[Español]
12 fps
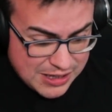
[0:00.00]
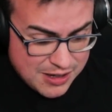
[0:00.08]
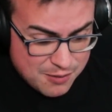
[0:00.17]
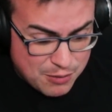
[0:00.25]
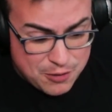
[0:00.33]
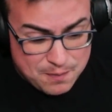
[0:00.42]

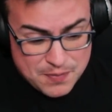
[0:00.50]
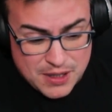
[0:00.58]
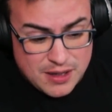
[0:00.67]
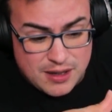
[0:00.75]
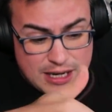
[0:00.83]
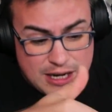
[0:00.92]
bueno,
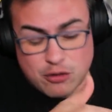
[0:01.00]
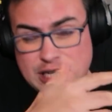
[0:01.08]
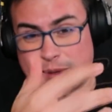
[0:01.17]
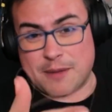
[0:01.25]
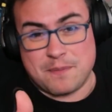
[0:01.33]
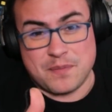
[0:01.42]

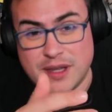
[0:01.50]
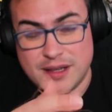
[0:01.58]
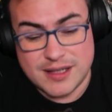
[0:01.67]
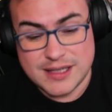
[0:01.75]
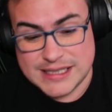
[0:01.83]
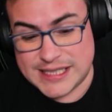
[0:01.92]
escúchame.
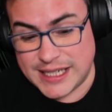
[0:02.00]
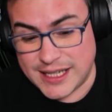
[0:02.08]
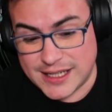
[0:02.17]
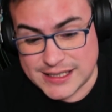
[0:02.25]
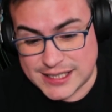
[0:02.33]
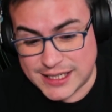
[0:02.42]

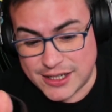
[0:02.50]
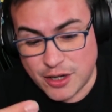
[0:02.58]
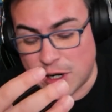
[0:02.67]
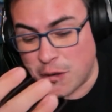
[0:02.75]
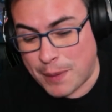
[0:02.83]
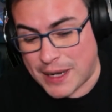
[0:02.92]
Si, si, no
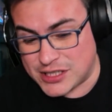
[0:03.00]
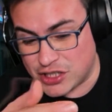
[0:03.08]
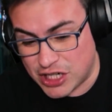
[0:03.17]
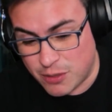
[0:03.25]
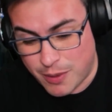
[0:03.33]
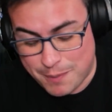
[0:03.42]
me lo paso,
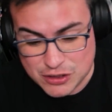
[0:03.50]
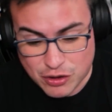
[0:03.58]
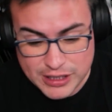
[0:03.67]
si no me paso el